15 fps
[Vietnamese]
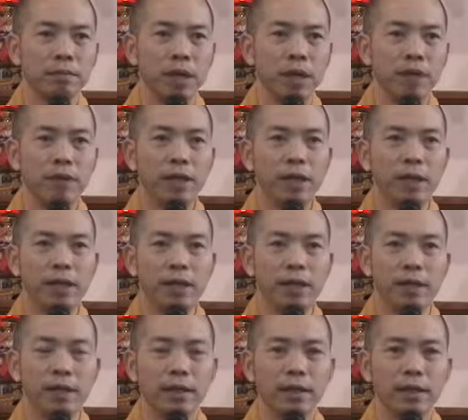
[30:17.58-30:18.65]
Bởi vì
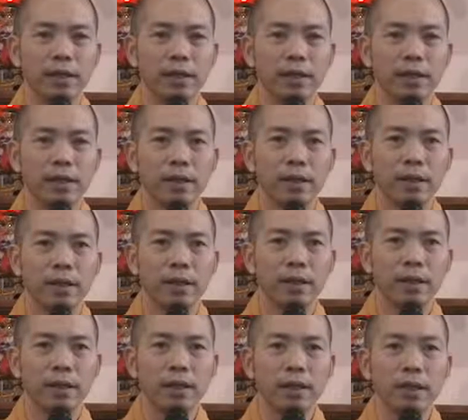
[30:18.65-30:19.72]

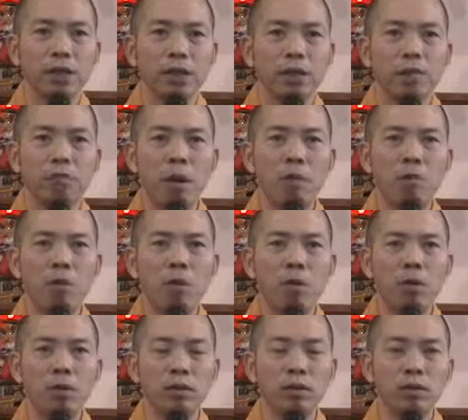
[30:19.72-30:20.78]
cái sự mong
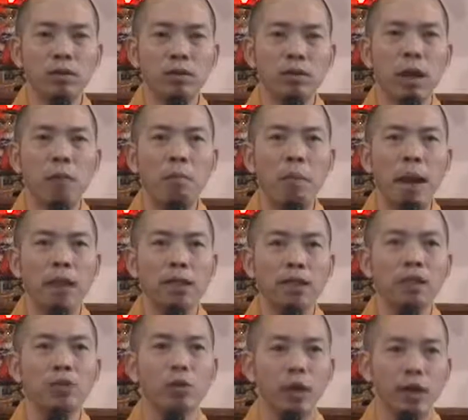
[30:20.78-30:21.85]
muốn không bằng
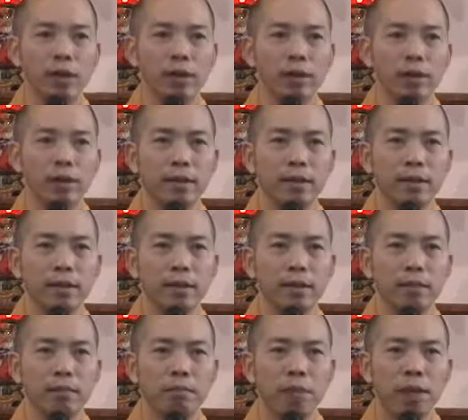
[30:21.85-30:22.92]
trí tuệ,
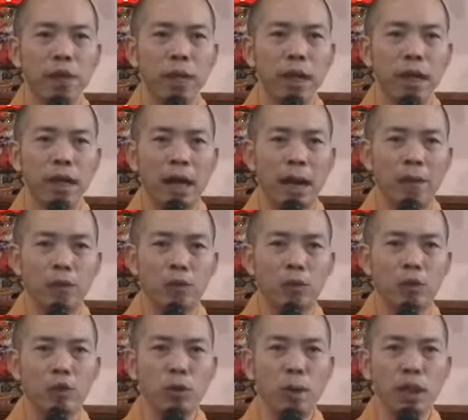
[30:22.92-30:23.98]
mà nó bằng cảm
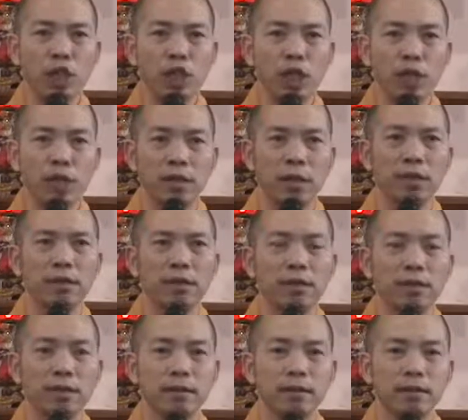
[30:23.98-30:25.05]
xúc, nó bằng sở thích.
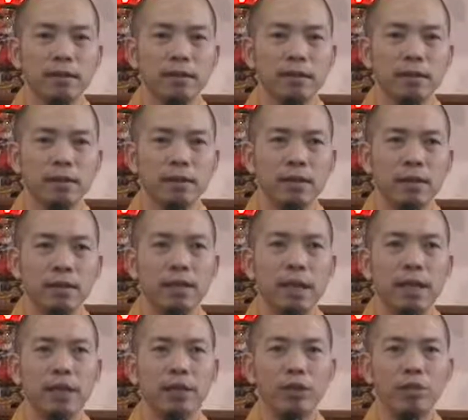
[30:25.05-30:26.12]
Như
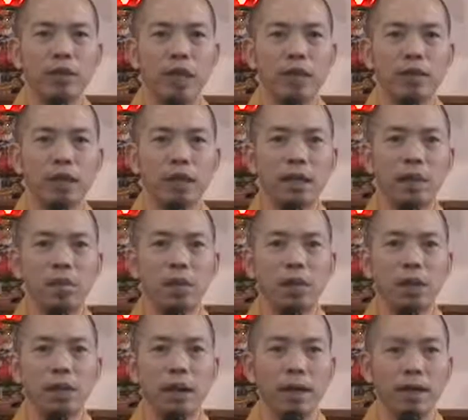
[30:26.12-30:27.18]
vậy thì chúng ta sẽ không bao
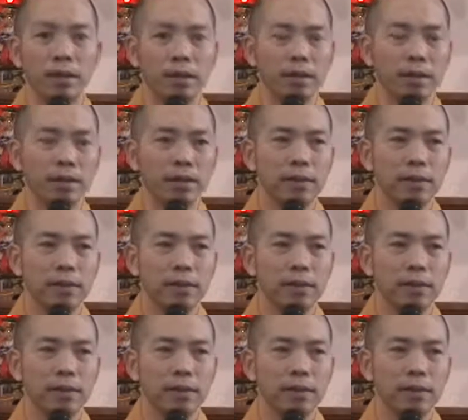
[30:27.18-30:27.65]
giờ bền được.